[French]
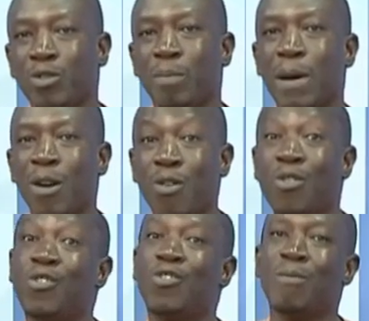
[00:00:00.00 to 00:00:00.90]
D'autres
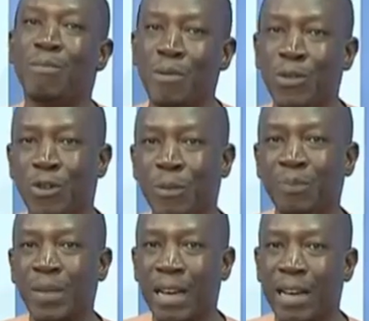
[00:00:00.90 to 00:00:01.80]
parleront de
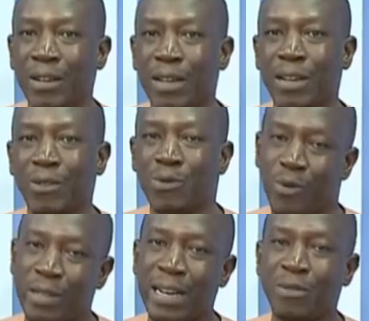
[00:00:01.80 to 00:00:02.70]
compromissions Et,
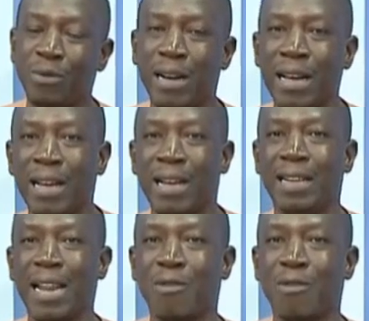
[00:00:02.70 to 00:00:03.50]
du côté, en tout cas,